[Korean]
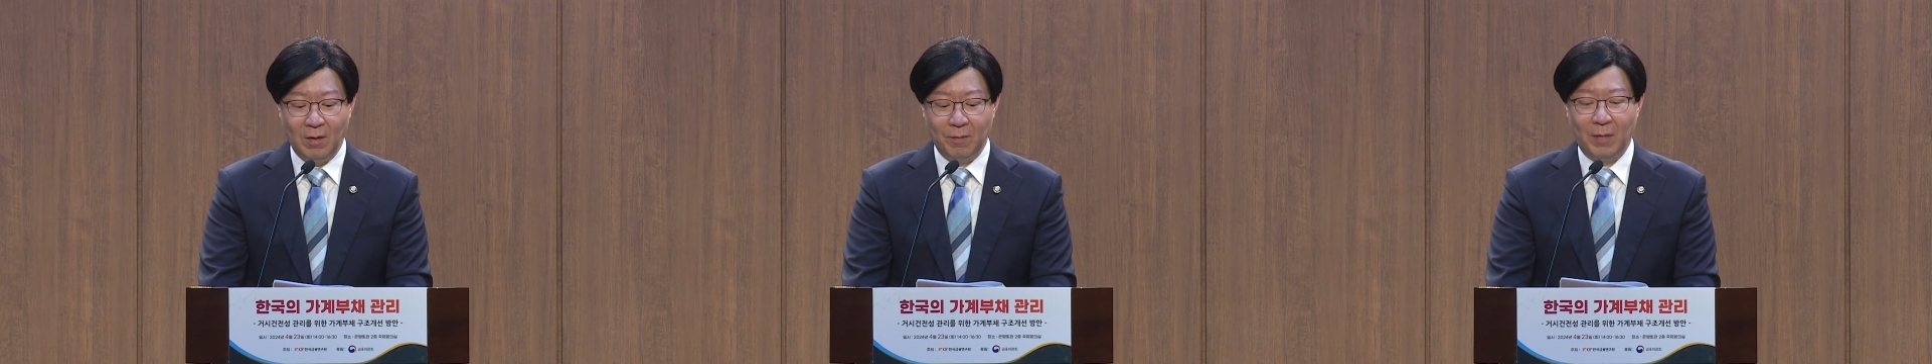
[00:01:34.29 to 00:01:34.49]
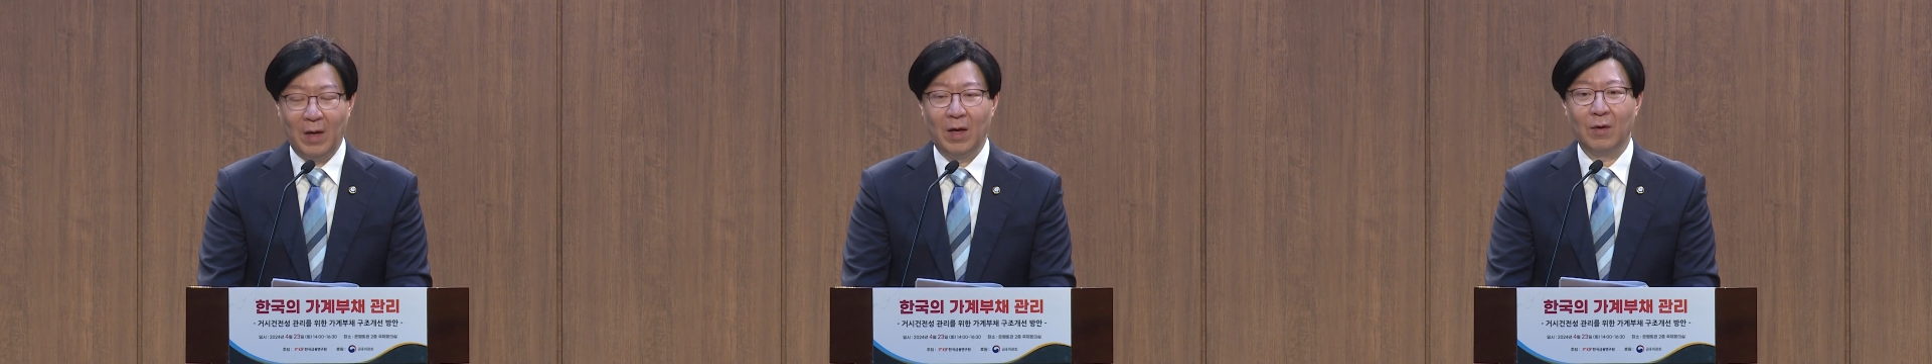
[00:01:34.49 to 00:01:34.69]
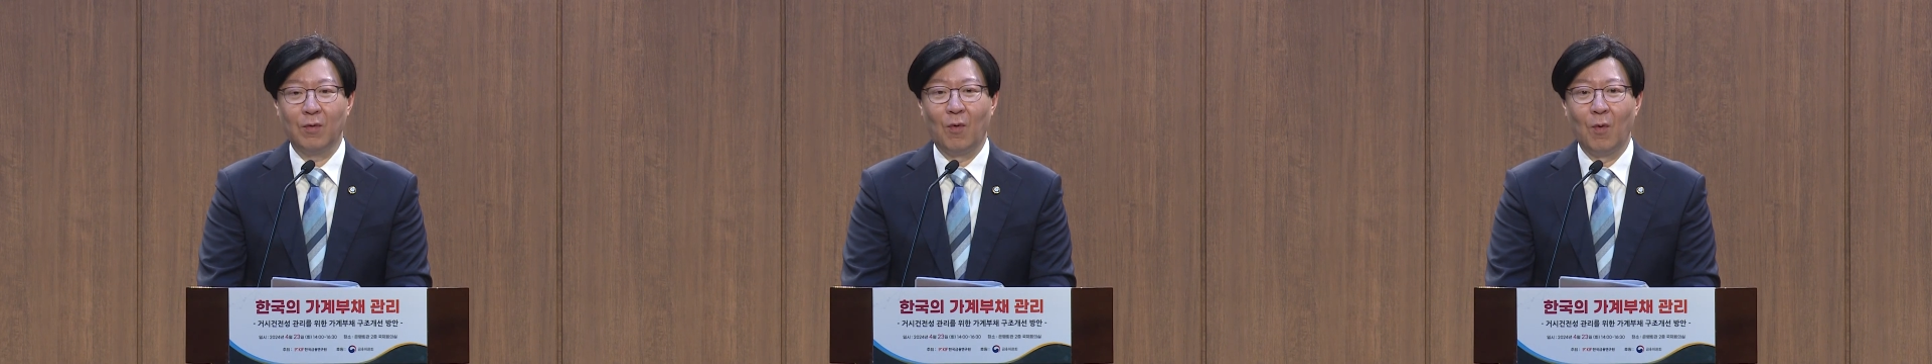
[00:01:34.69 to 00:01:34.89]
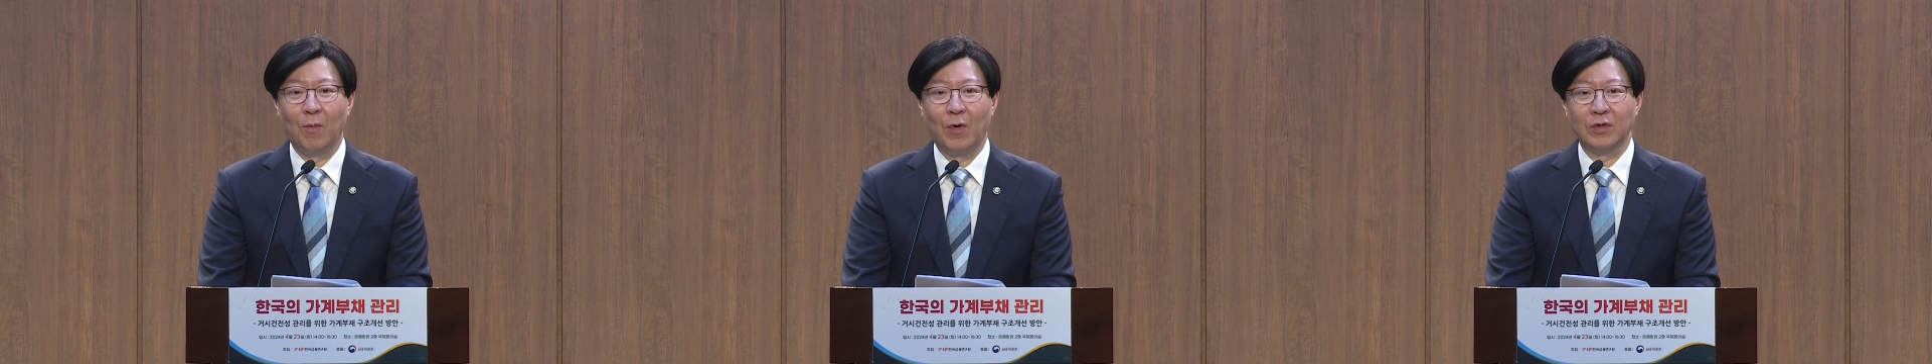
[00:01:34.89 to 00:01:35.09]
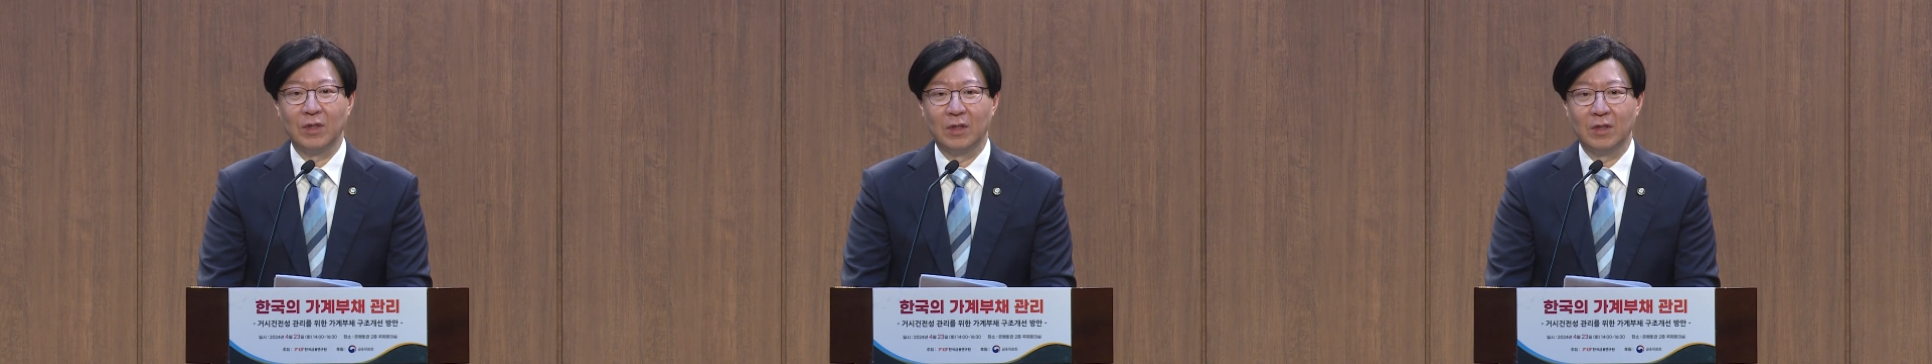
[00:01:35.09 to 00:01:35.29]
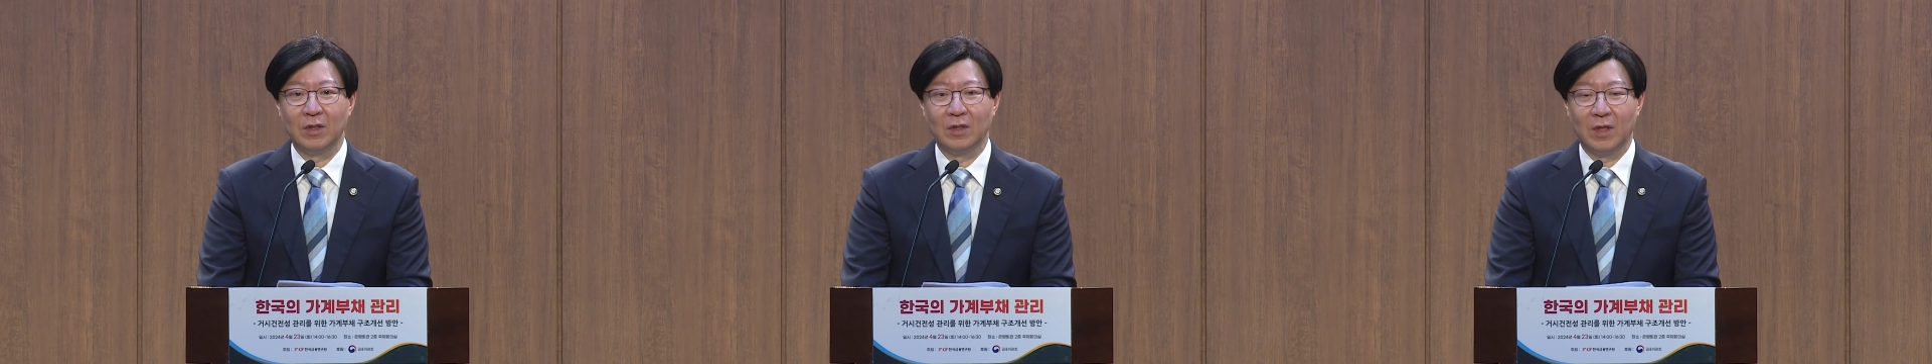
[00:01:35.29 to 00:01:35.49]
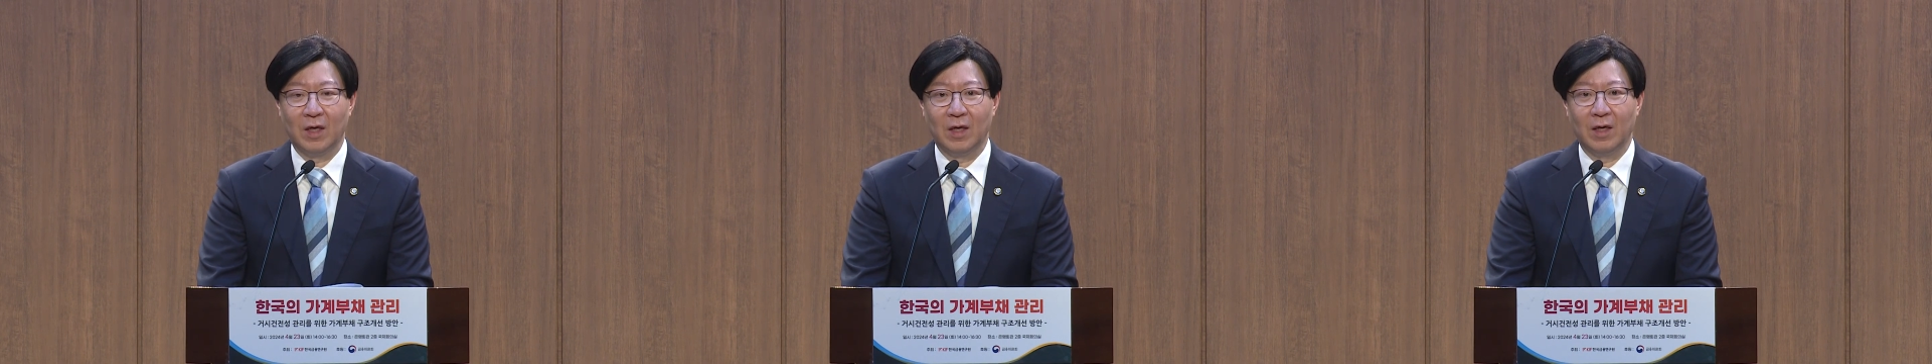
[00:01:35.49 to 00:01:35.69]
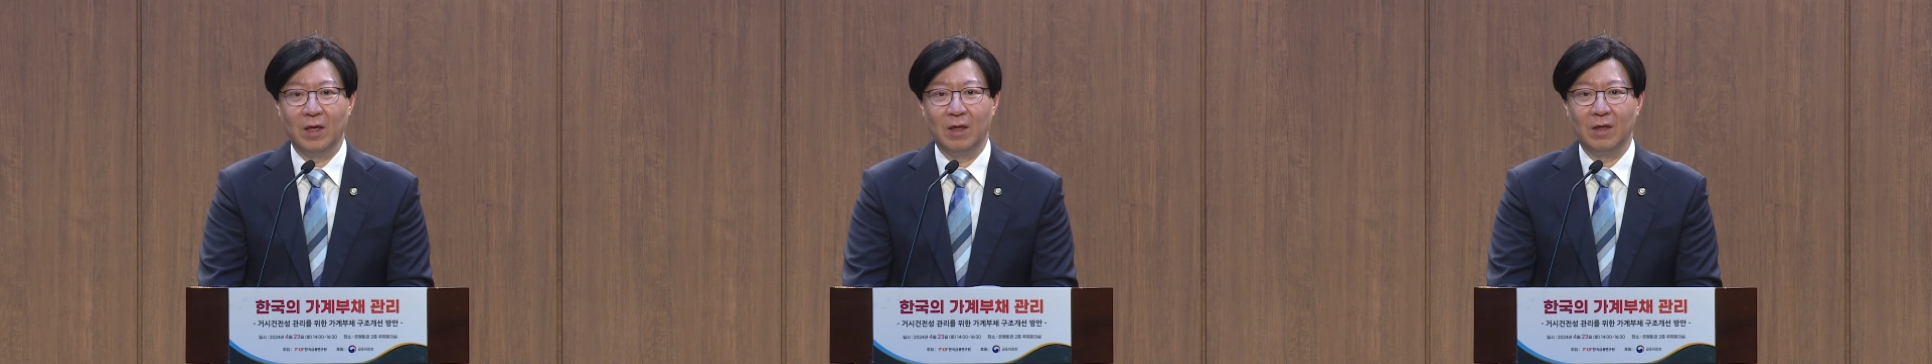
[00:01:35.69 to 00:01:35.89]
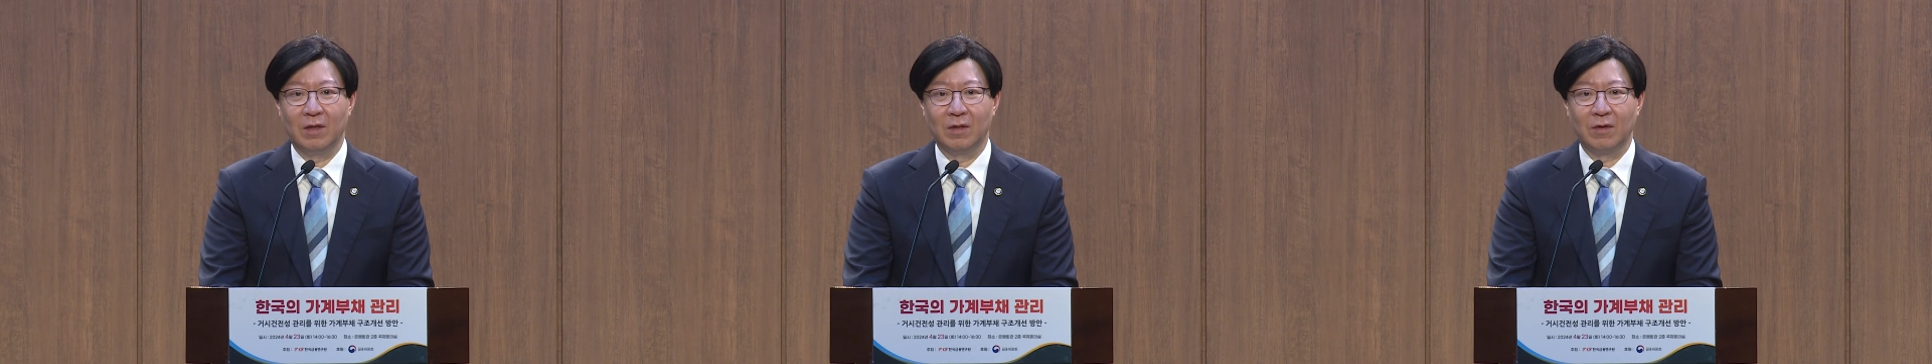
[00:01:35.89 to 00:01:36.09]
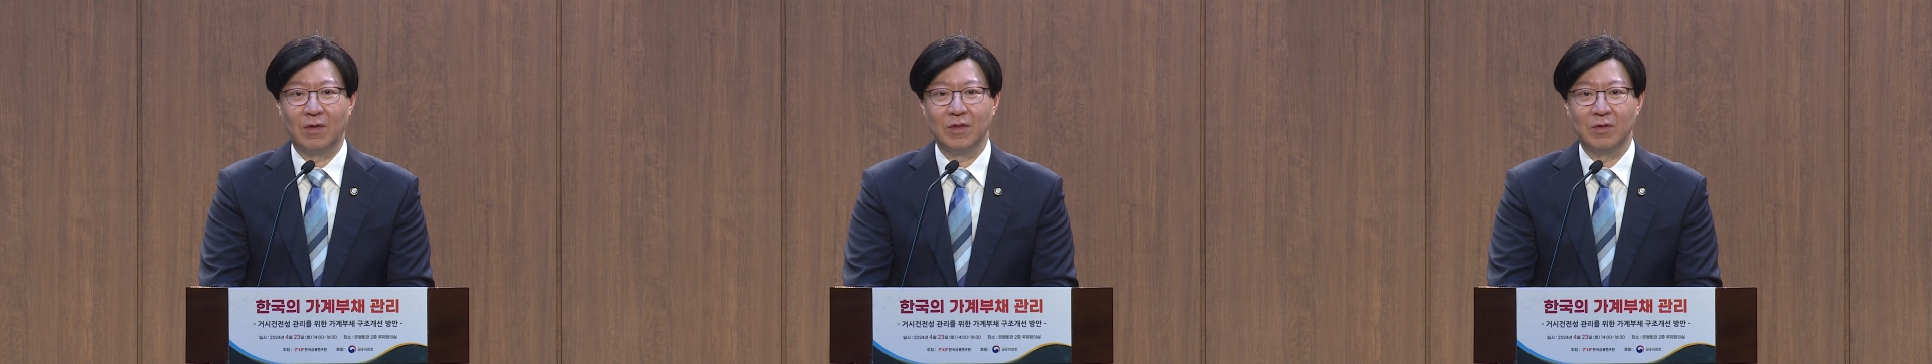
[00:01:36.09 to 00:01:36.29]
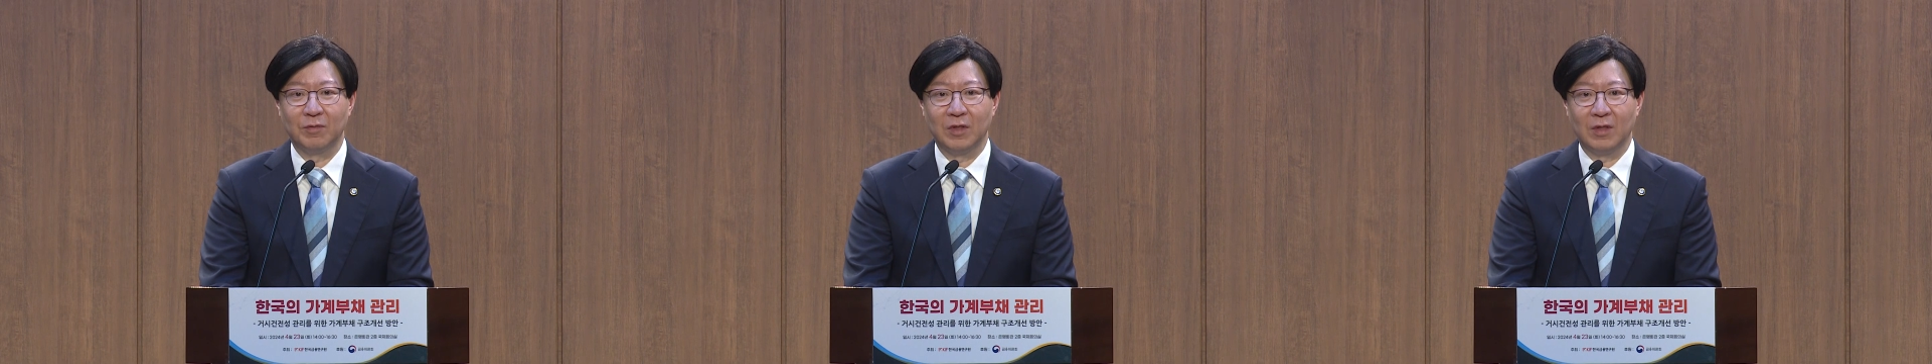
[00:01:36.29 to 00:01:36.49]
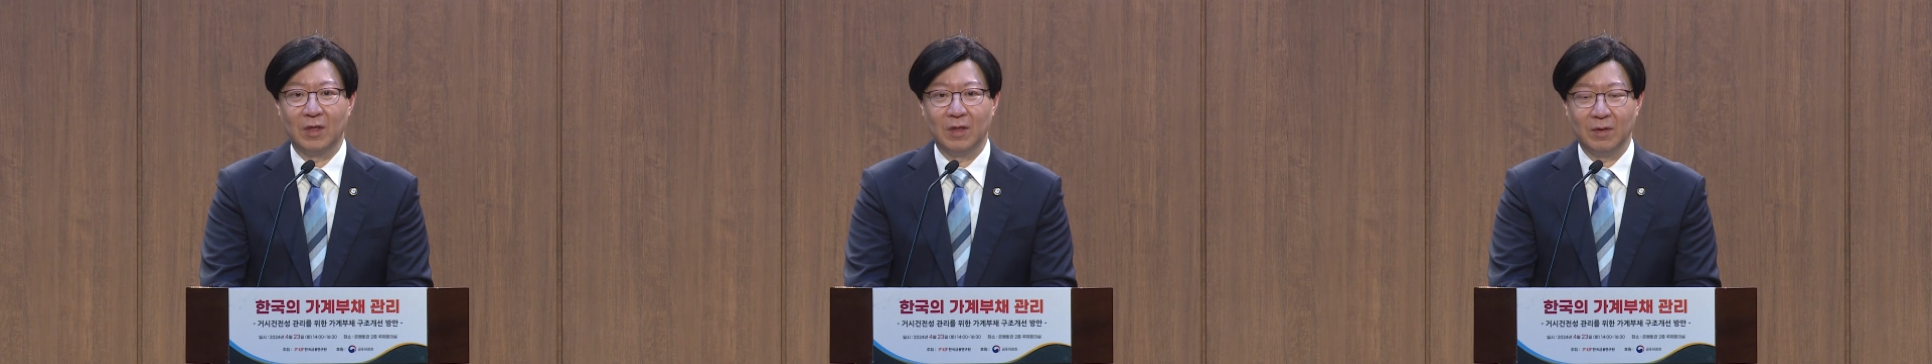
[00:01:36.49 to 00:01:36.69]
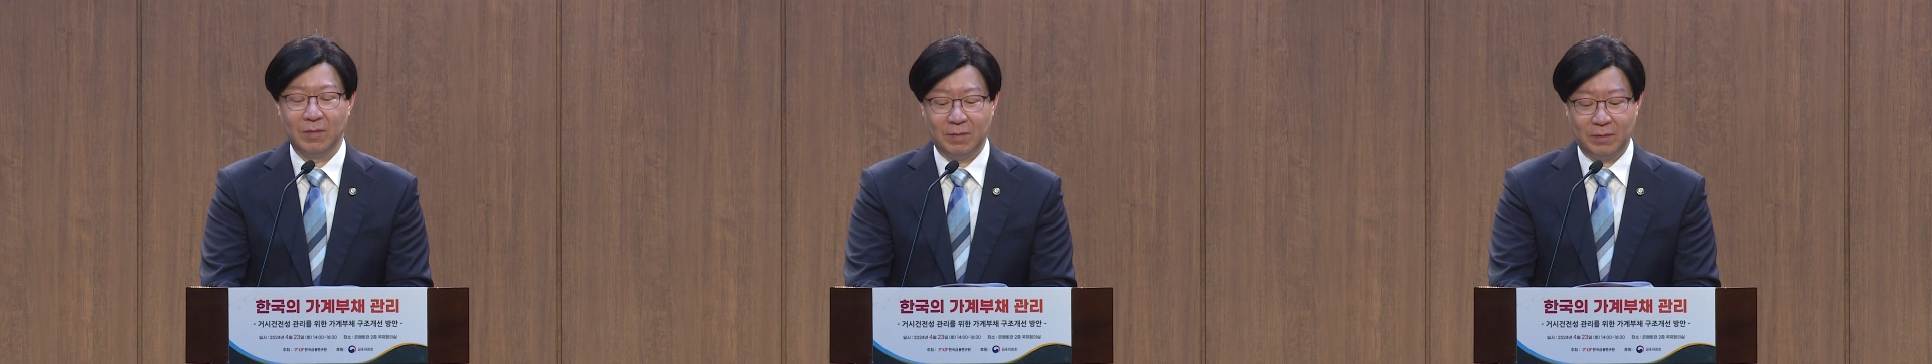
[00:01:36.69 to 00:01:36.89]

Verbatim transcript: 105%대에 이르렀습니다.